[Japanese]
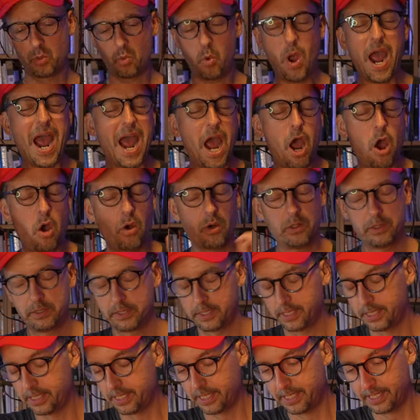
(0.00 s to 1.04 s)
Wow!
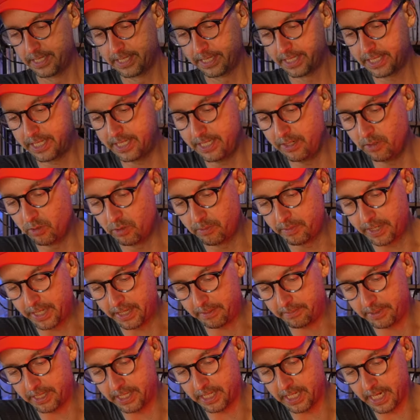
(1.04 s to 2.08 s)
昨日ま
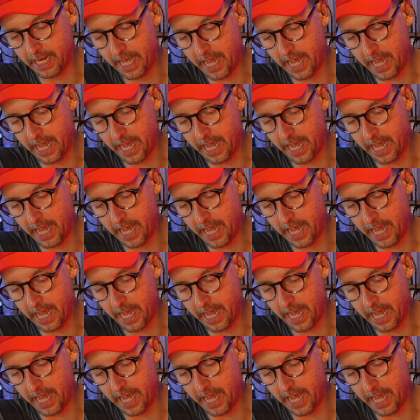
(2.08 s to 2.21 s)
でみんな